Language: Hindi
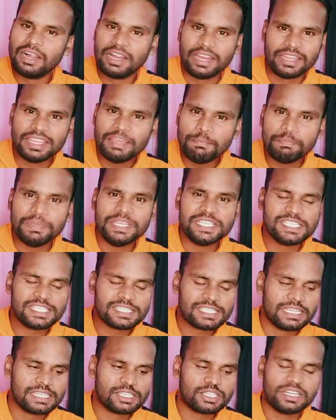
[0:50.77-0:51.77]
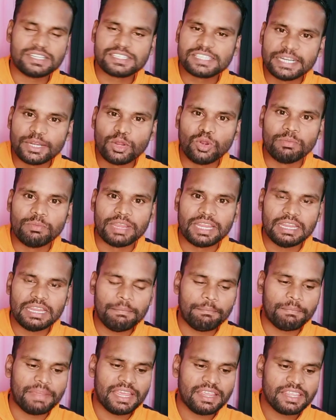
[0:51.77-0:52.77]
ये बिजी शेड्यूल में
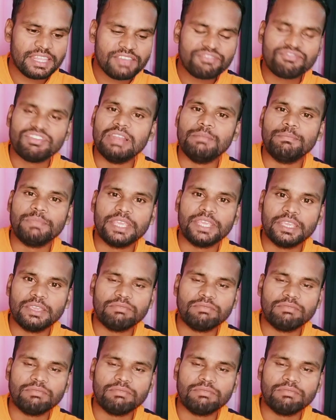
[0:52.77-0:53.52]
मैं ये फिल्मी